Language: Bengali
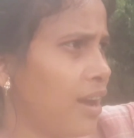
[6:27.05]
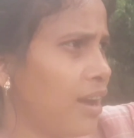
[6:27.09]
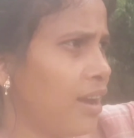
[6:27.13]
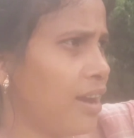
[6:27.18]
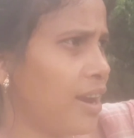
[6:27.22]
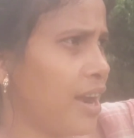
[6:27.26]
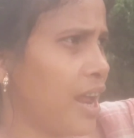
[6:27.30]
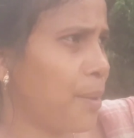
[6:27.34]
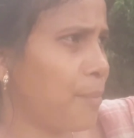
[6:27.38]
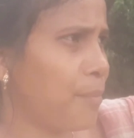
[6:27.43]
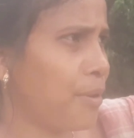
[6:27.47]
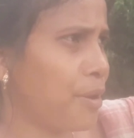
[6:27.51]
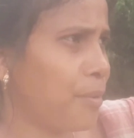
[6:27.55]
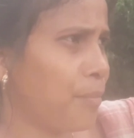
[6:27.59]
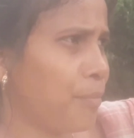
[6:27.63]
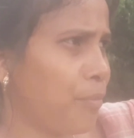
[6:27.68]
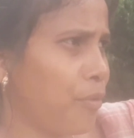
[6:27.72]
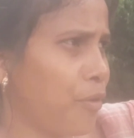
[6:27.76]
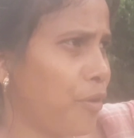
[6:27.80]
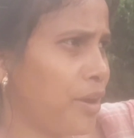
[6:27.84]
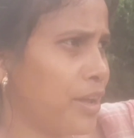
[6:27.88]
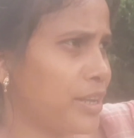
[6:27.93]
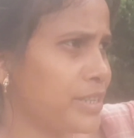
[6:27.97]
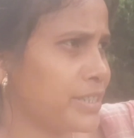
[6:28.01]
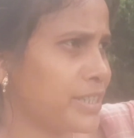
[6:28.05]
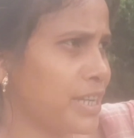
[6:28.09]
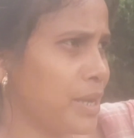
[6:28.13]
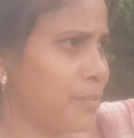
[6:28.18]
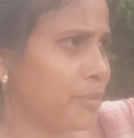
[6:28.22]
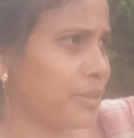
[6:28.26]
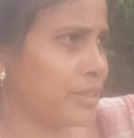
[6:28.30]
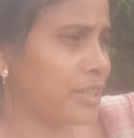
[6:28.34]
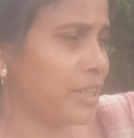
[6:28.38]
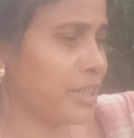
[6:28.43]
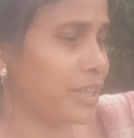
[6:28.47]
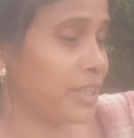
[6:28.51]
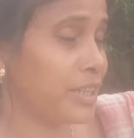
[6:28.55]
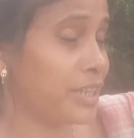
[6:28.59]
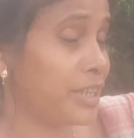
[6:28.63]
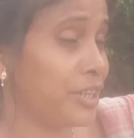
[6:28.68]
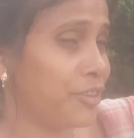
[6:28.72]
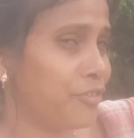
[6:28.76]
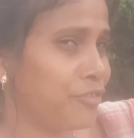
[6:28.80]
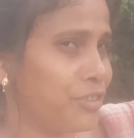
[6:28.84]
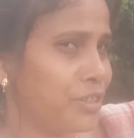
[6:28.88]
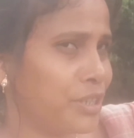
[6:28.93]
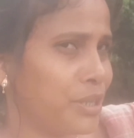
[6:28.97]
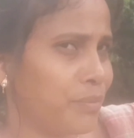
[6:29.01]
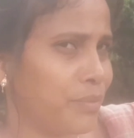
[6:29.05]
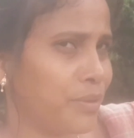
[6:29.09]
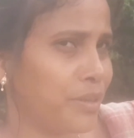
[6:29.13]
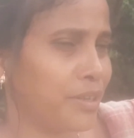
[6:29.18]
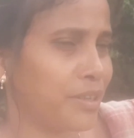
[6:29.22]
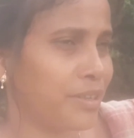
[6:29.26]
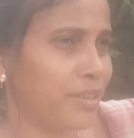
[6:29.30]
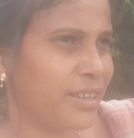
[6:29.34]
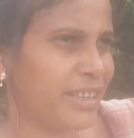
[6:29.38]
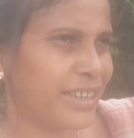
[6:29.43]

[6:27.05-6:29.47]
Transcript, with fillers: আর আমার বর আজকে আমাকে একটা গিফট দেবে